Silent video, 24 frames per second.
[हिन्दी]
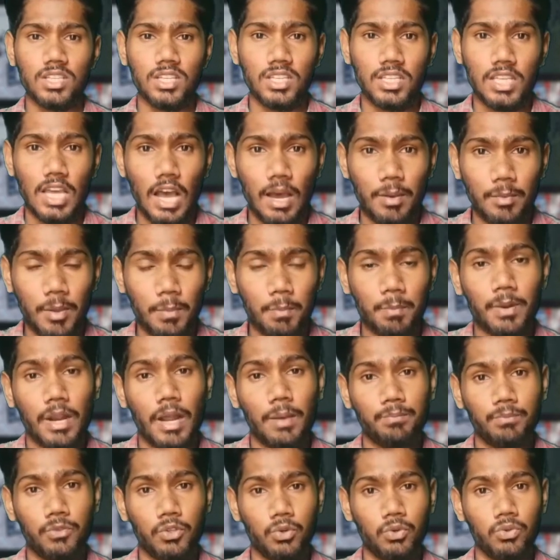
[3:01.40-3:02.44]
संख्या हमें
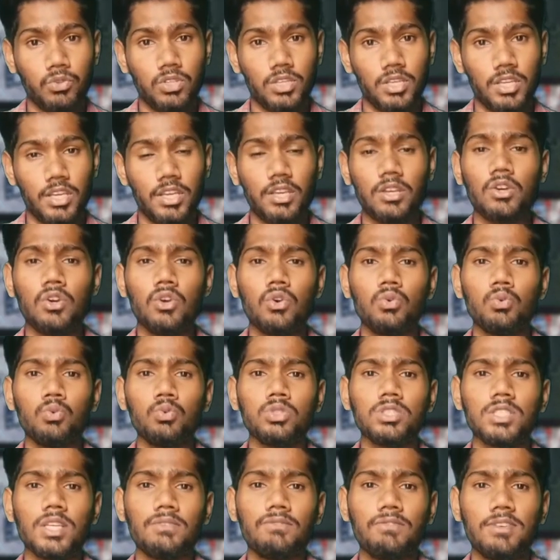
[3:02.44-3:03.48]
प्राप्त होती है
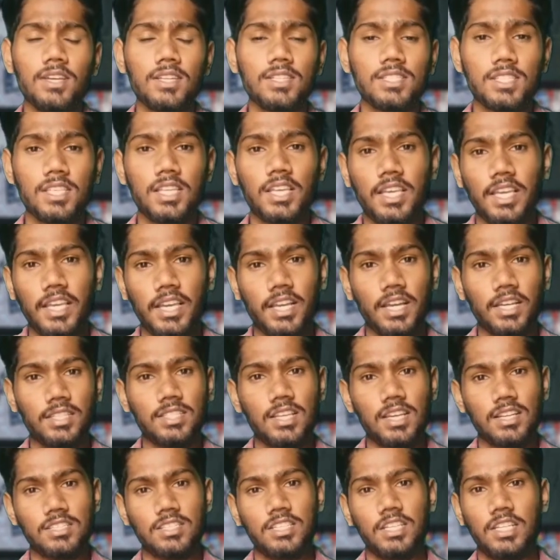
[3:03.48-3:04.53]
उसे फिर से
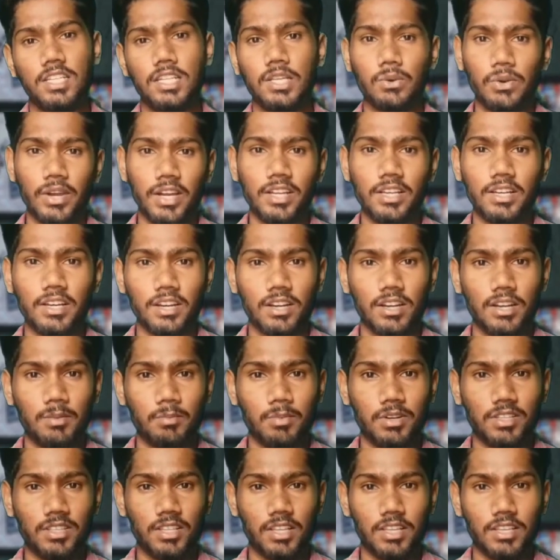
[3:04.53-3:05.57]
1000 से डिवाइड करना
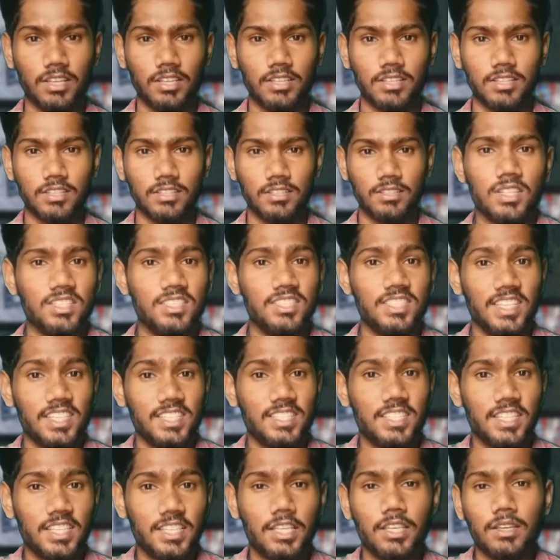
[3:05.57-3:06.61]
पड़ता है
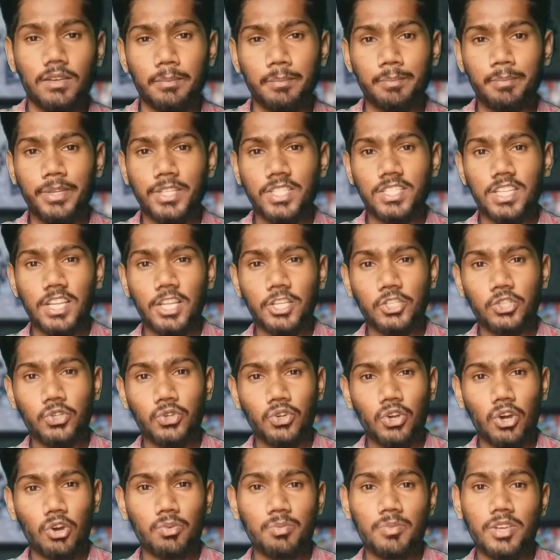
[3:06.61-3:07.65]
जैसे कि पिछले
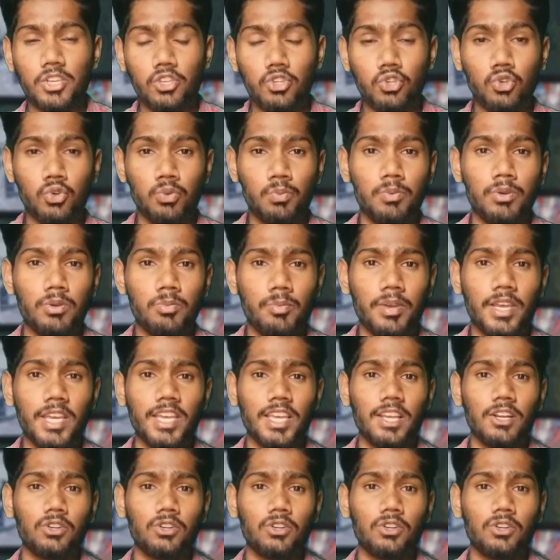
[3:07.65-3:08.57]
चुनाव में यूपी में